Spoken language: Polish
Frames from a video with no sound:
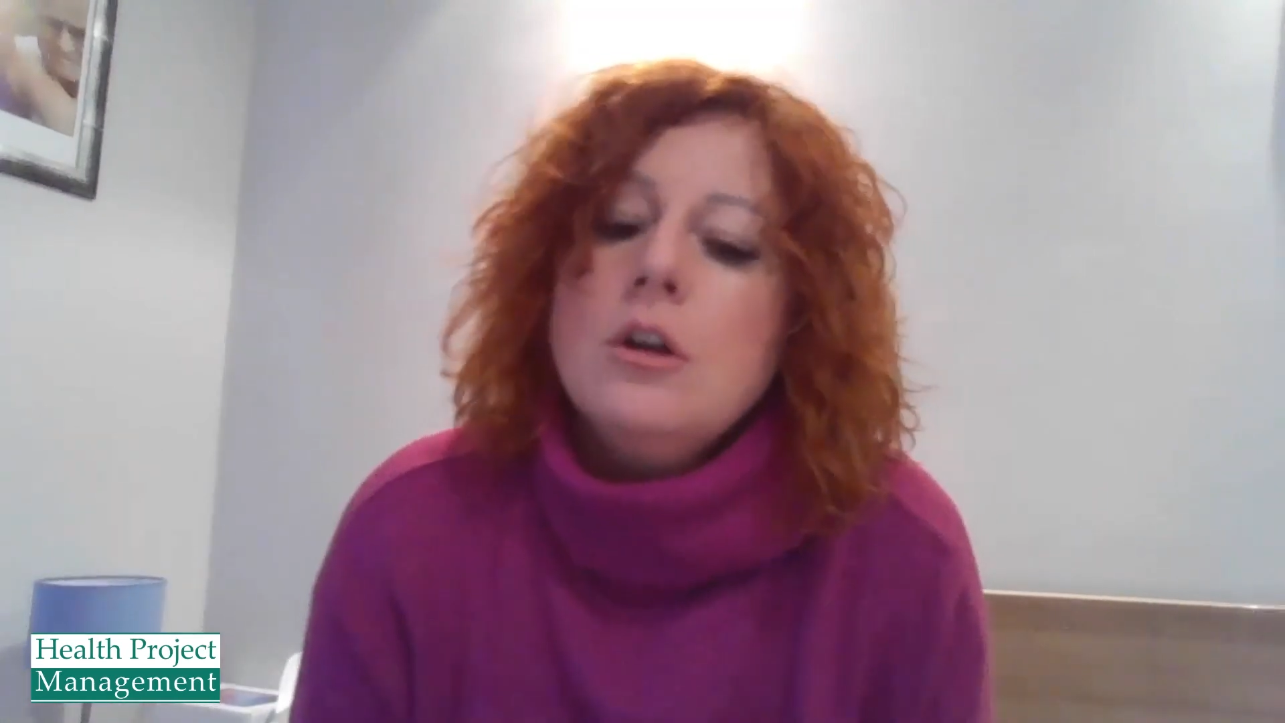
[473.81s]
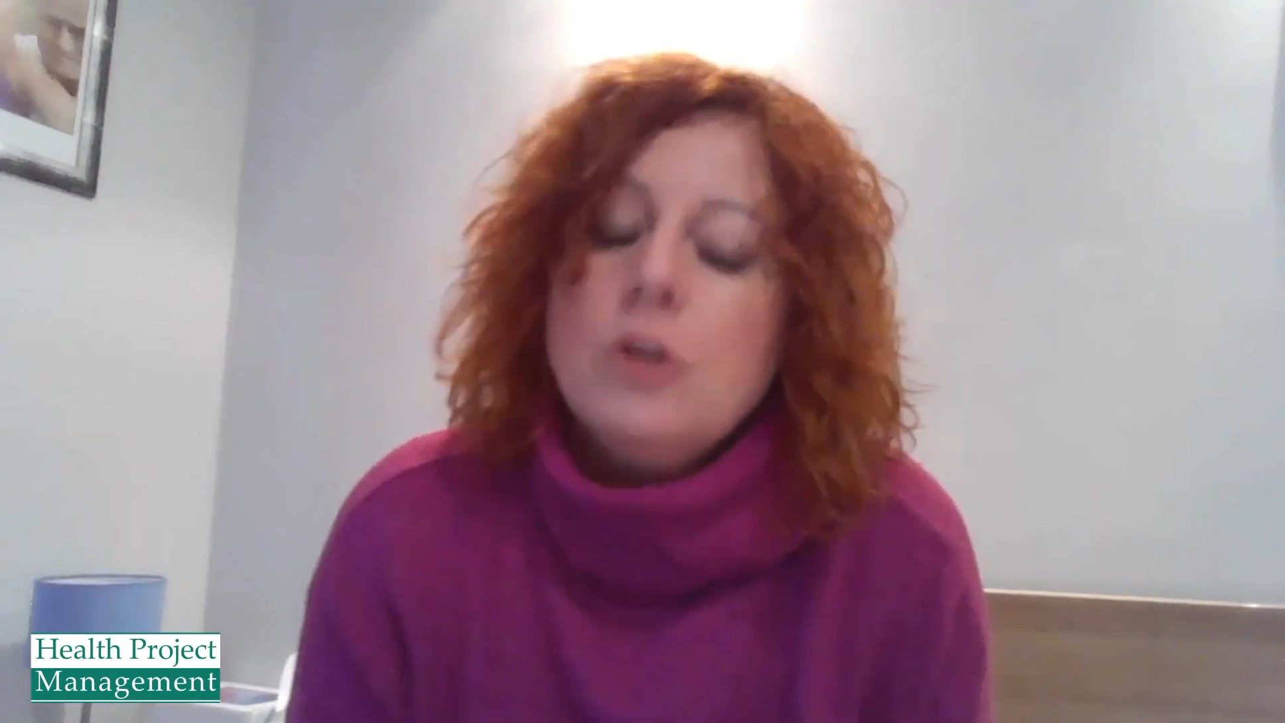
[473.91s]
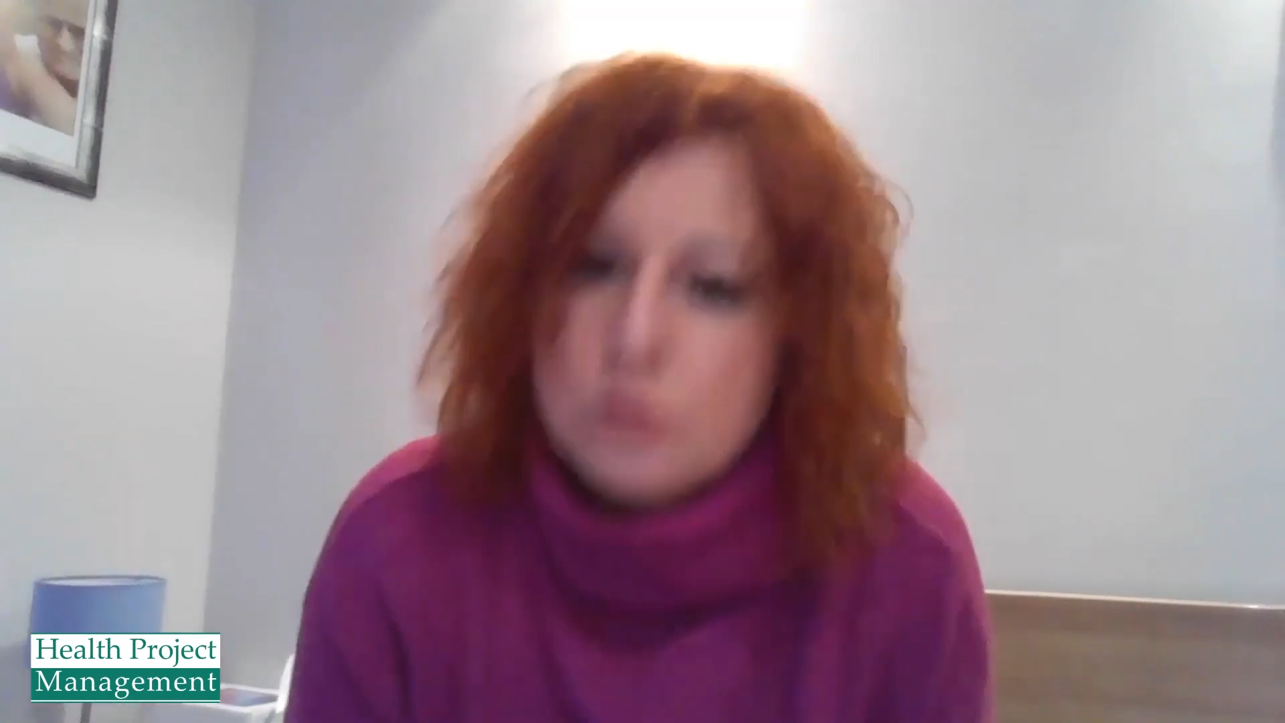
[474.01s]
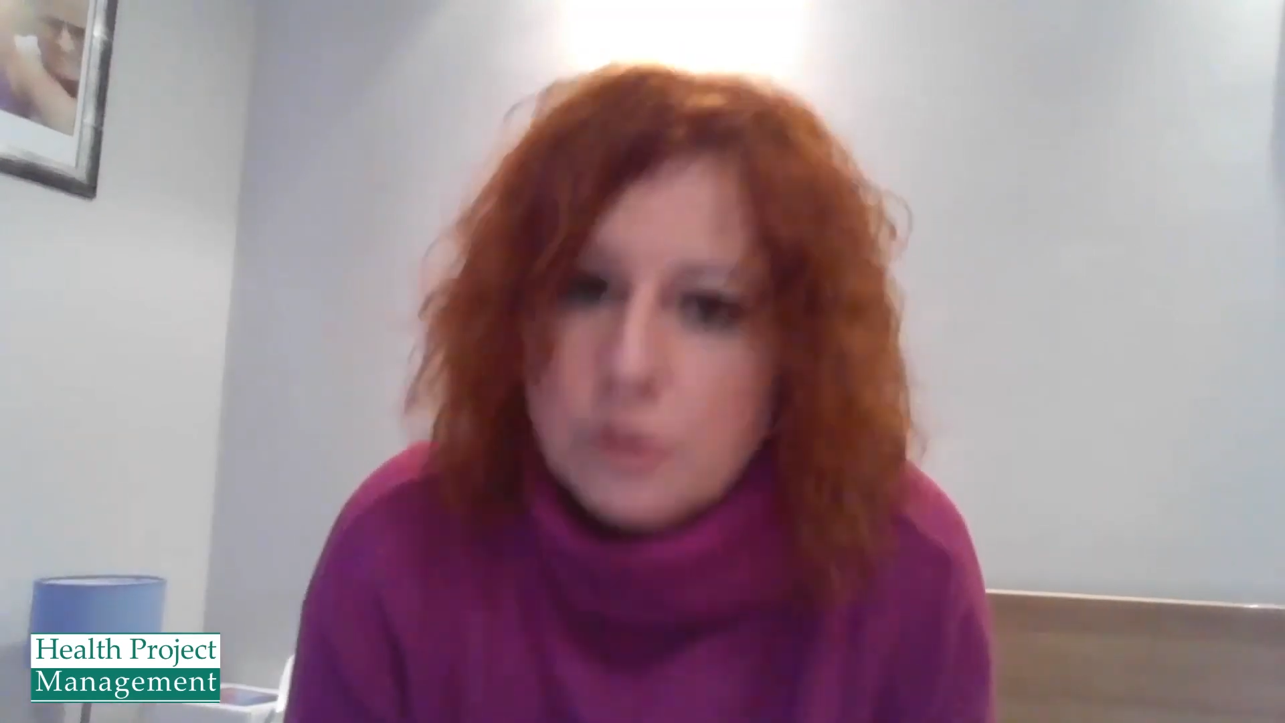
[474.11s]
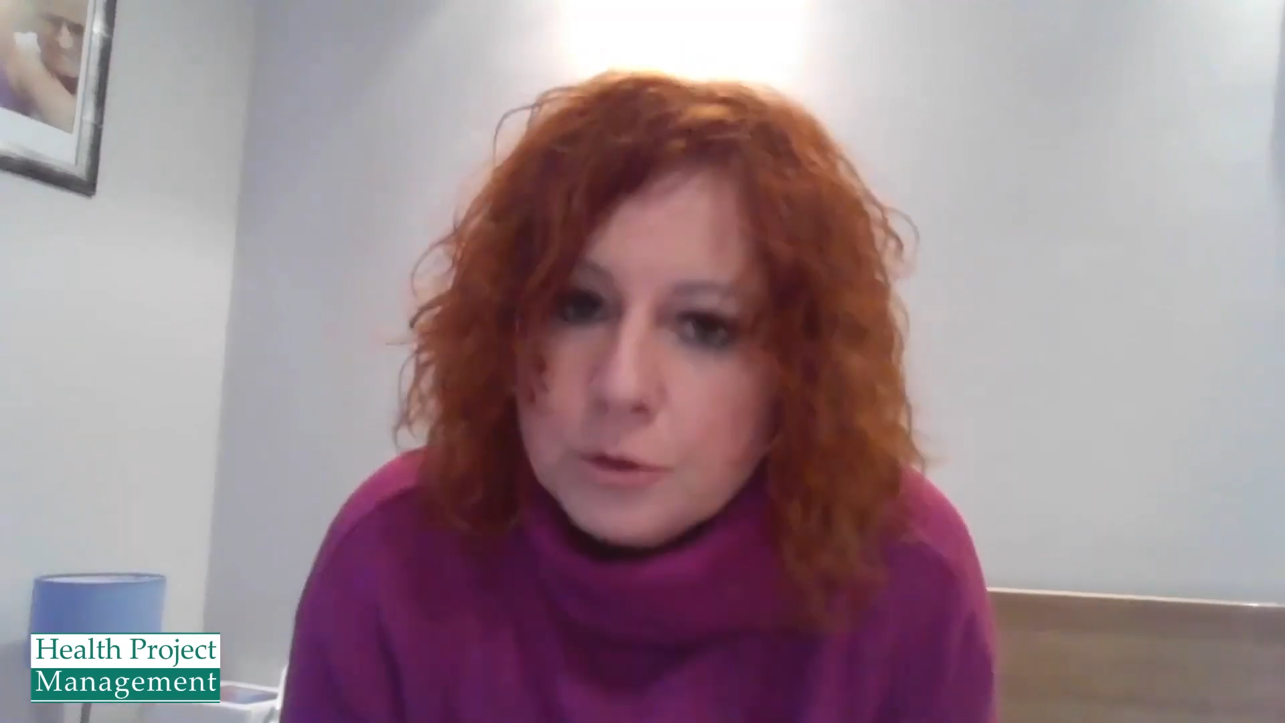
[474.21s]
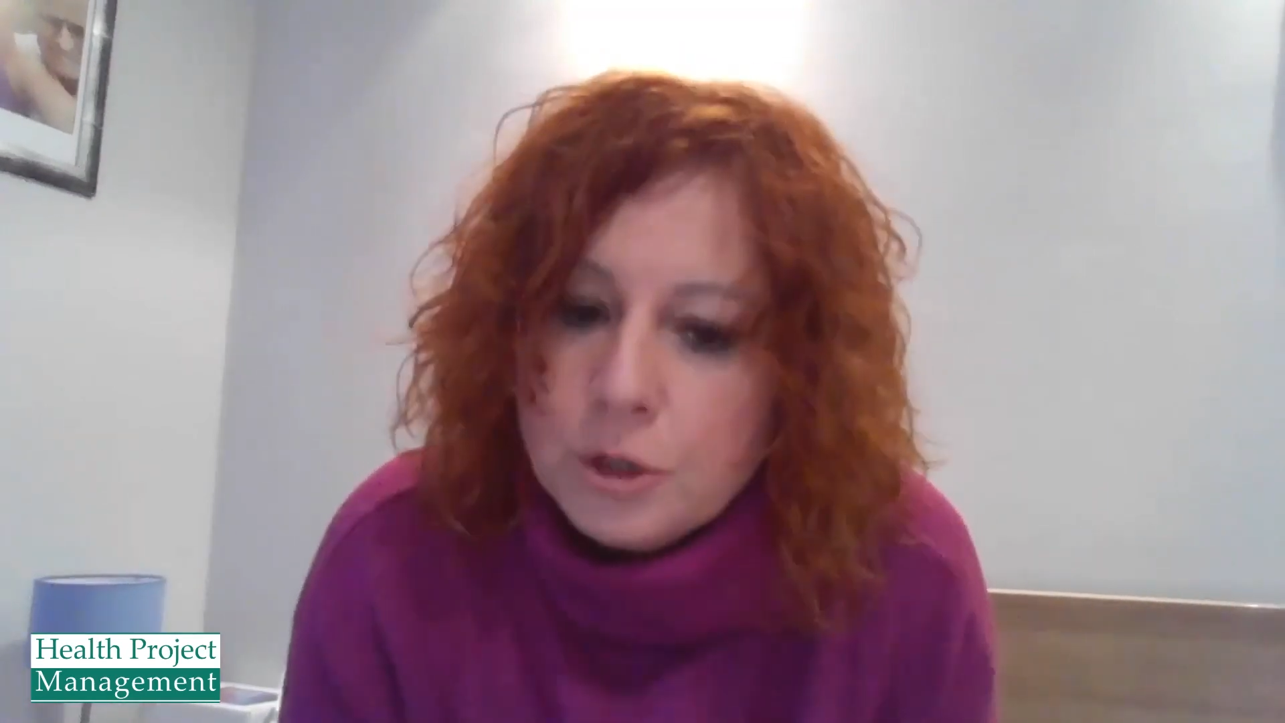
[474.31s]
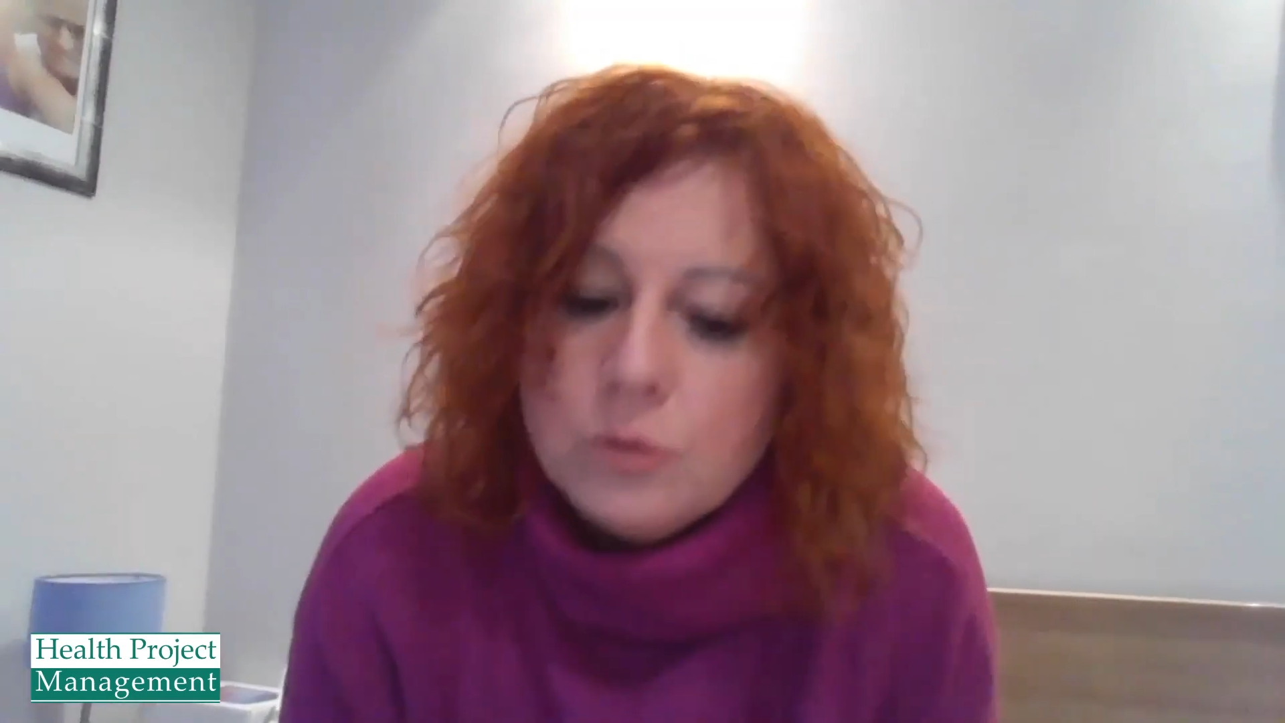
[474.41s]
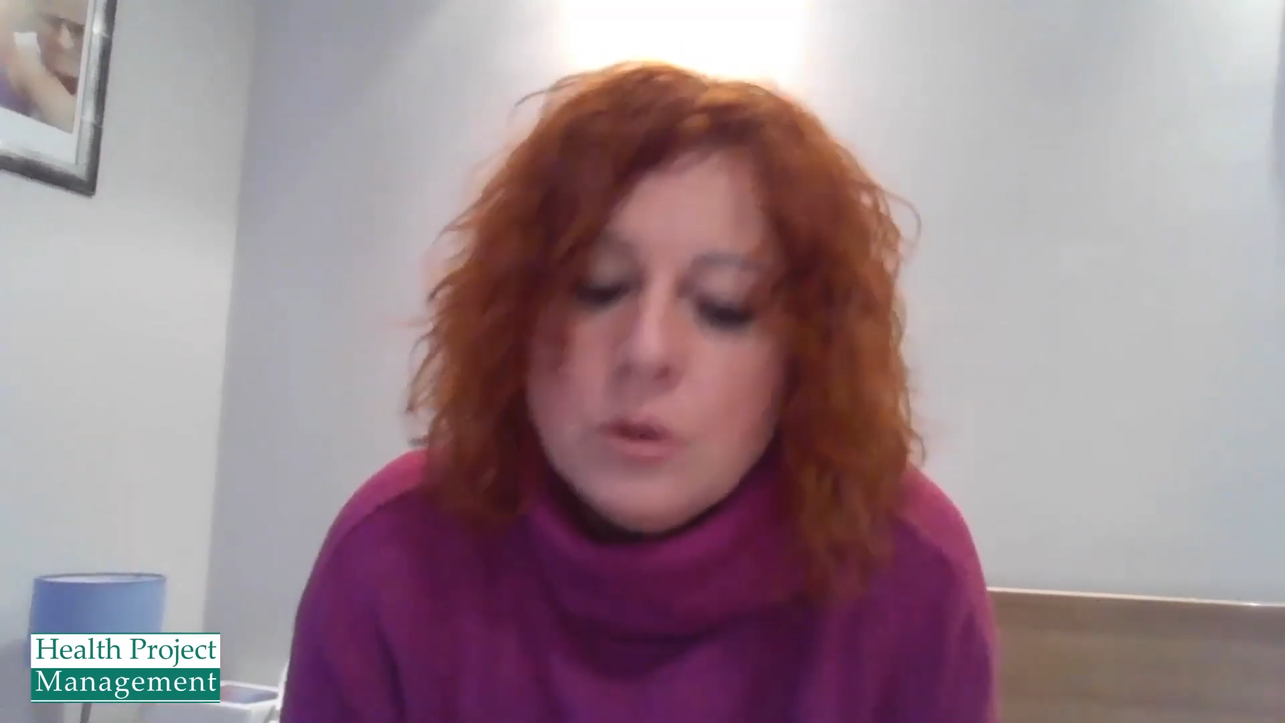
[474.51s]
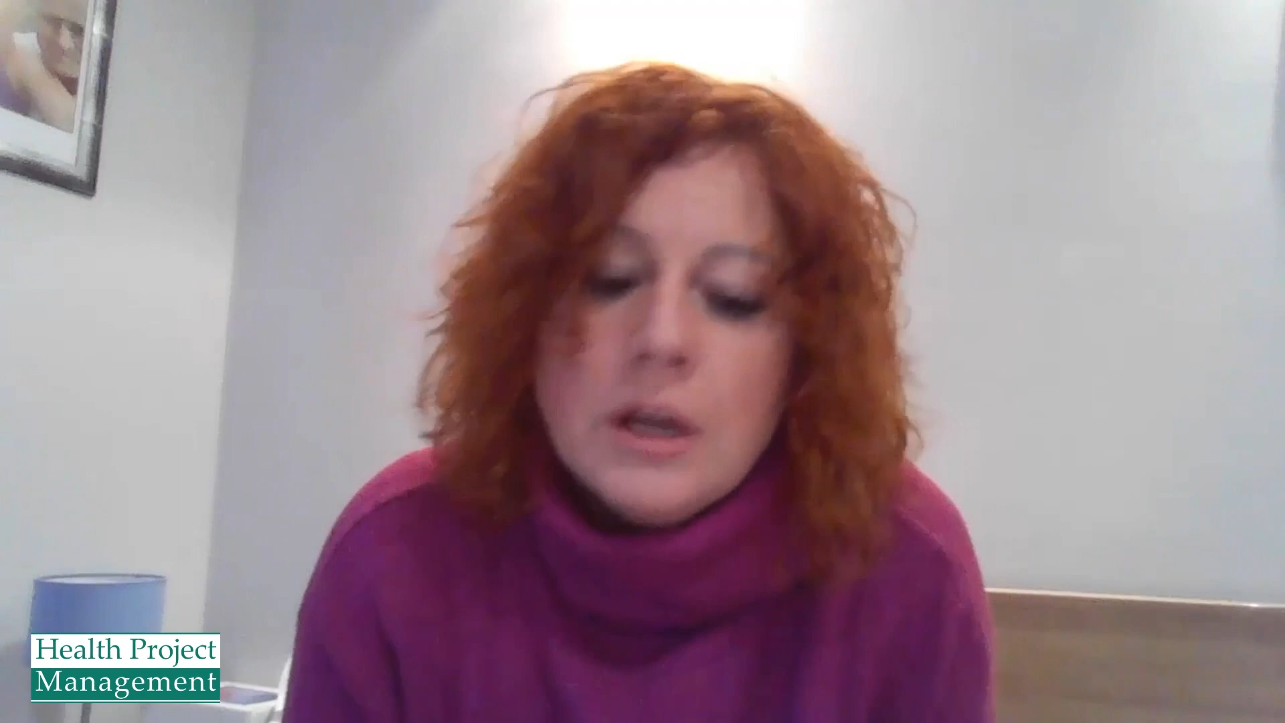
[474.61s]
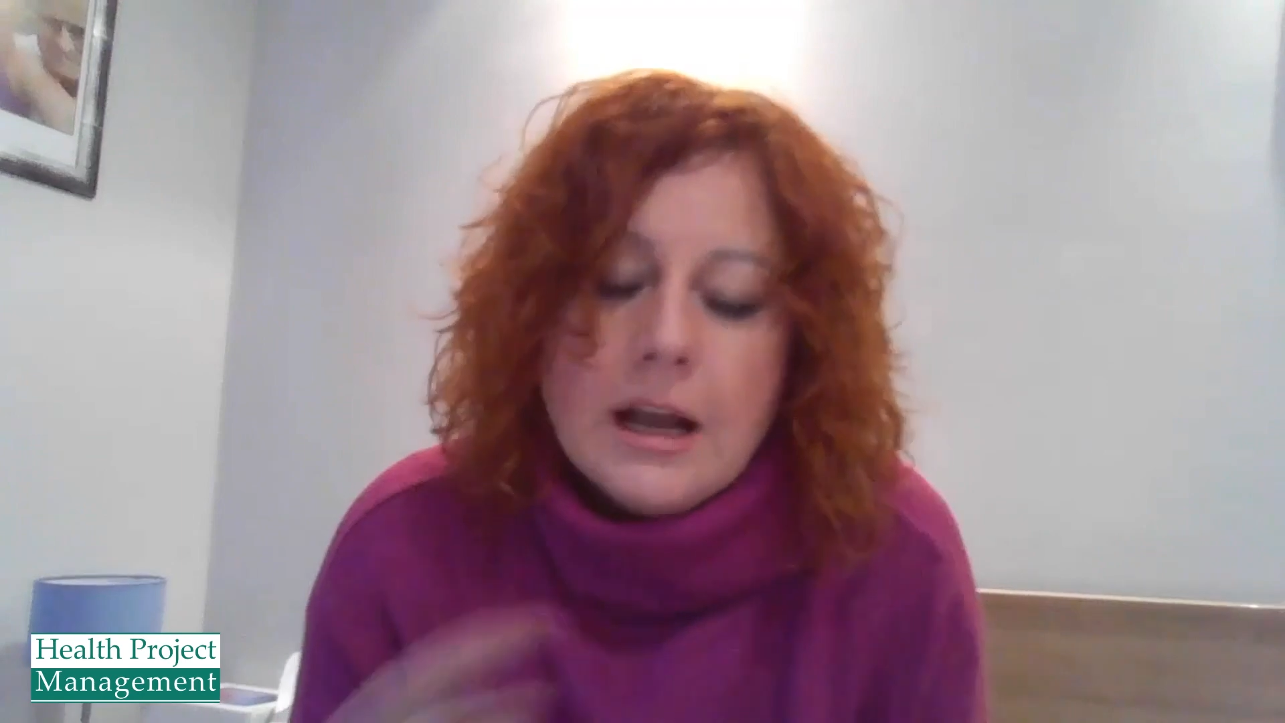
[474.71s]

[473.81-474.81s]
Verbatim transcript: krok do przodu,